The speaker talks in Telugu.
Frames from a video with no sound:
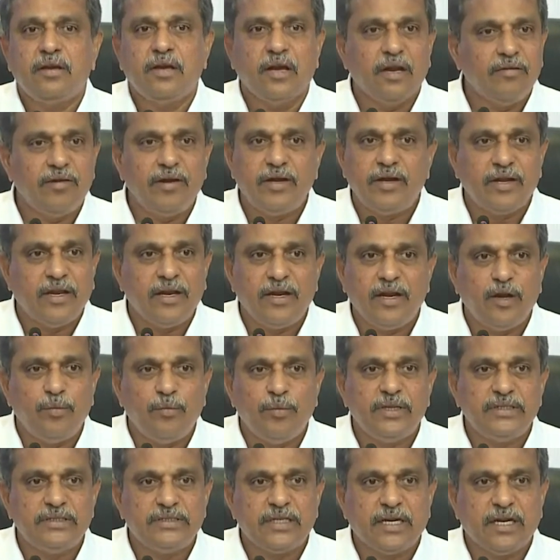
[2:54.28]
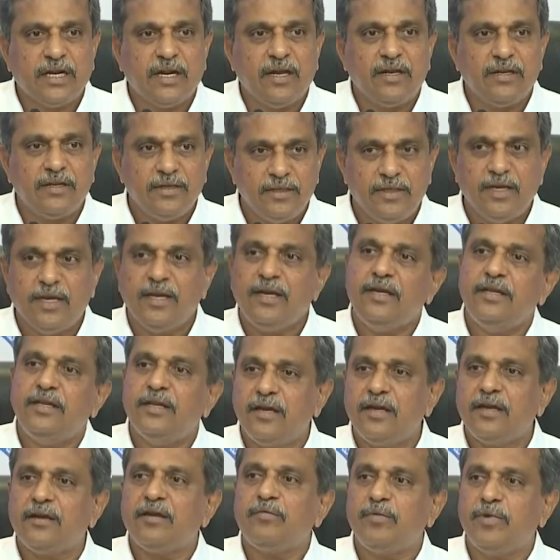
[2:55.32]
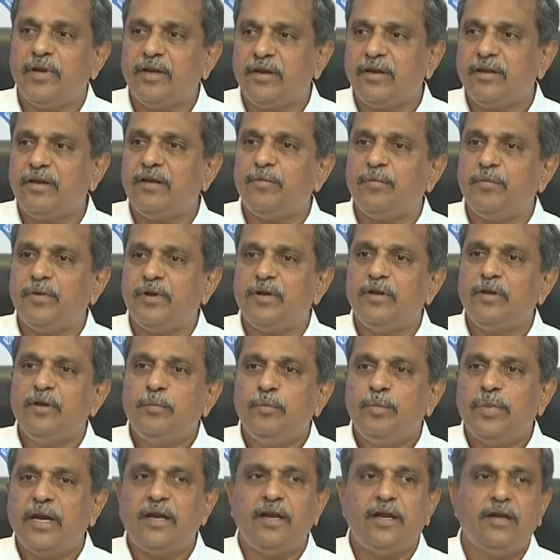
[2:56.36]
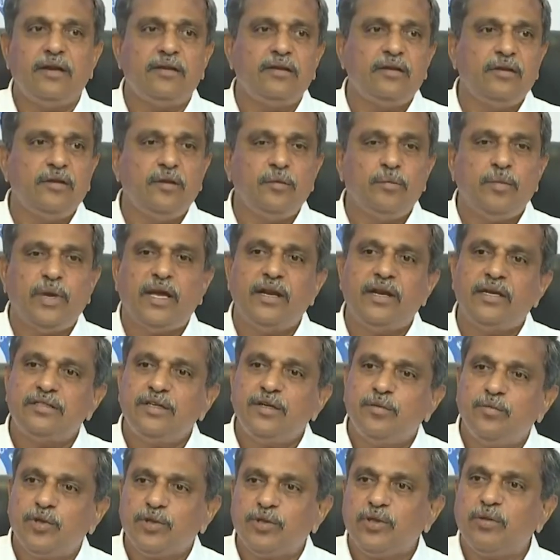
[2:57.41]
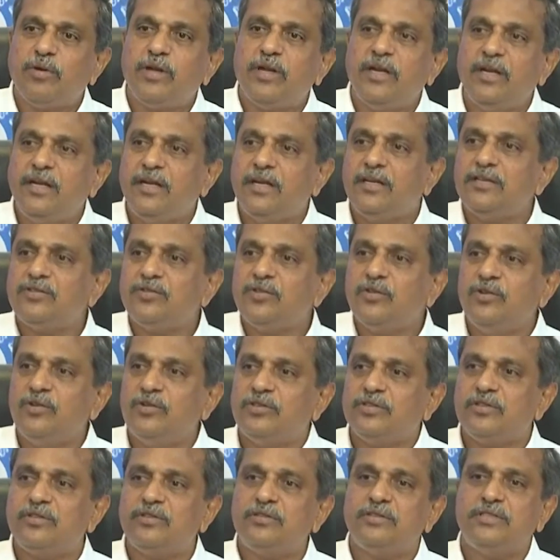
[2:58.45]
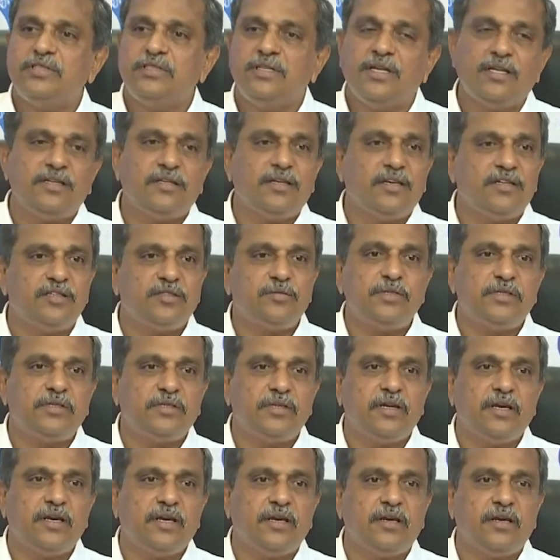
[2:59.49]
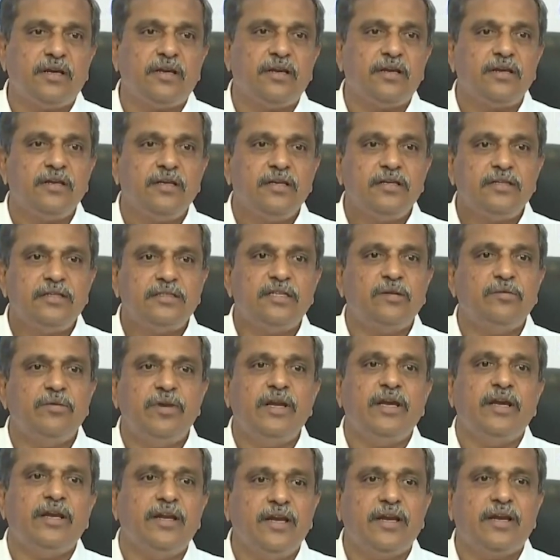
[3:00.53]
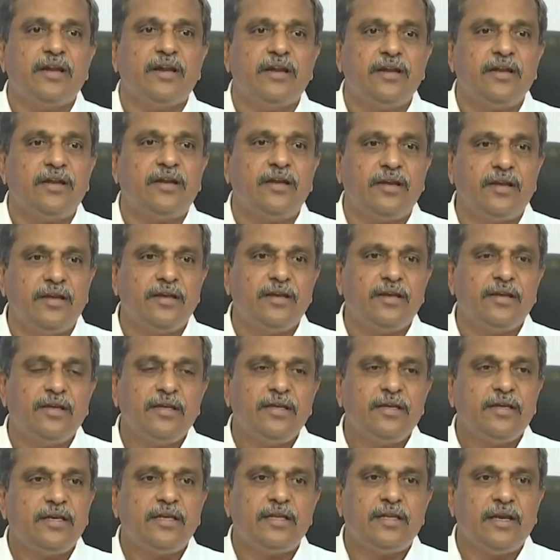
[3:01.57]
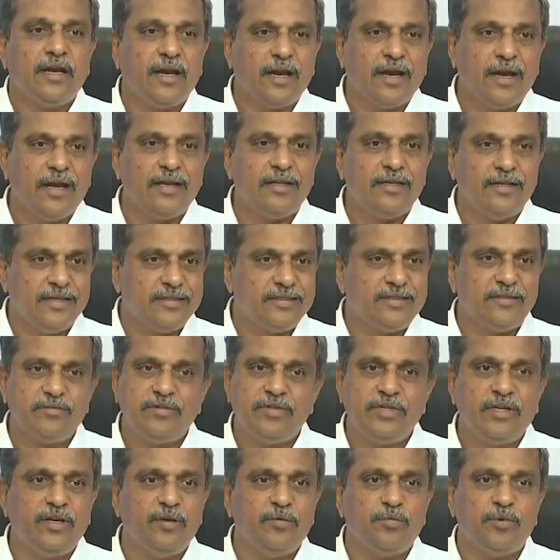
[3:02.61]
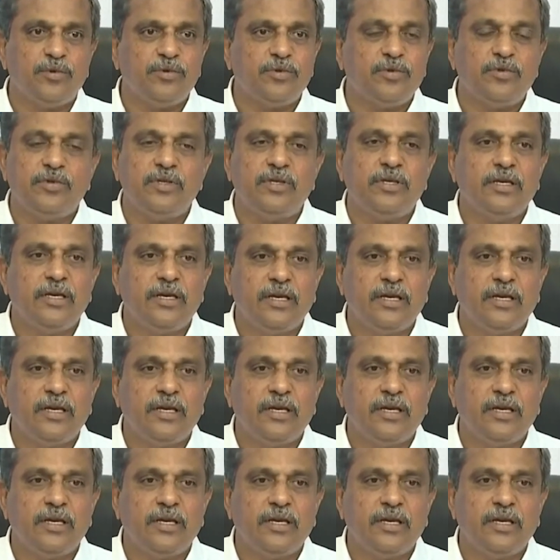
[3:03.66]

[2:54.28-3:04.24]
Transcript: రెలవెంట్ అని అనిపించట్లా ఇదే ఇదే ఎంటైర్ ప్యానే ప్యానేషియా మొత్తం అన్నిటికీ సొల్యూషన్ జిందా తెలిస్మిత్ లాగా జమిలి ఎన్నికలంటే అది రాగానే దేశం అయిపోతుంది